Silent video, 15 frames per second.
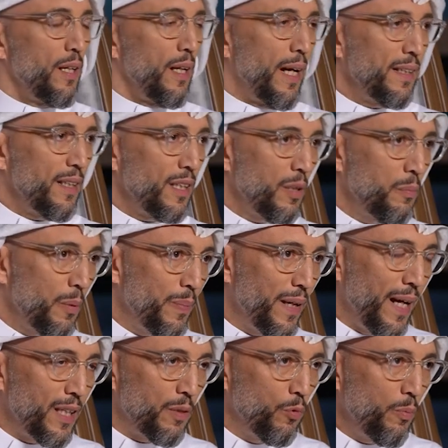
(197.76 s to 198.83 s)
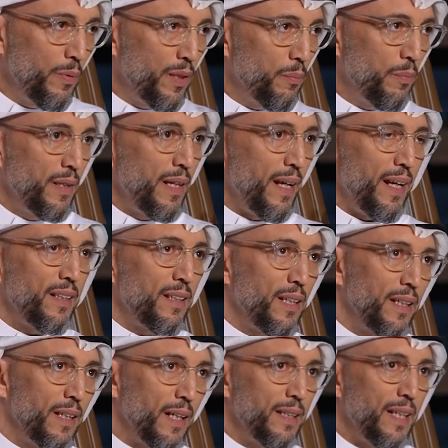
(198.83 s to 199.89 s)
عدد المبيعات مو من, من ناحيه
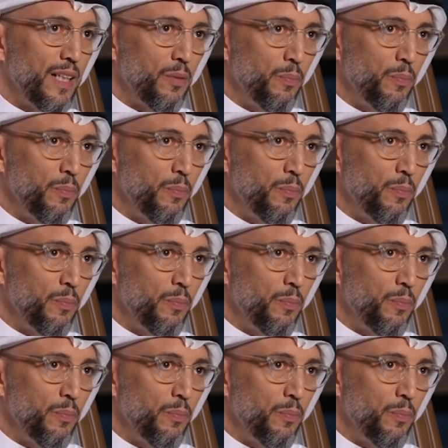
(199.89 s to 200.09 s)
الايرادات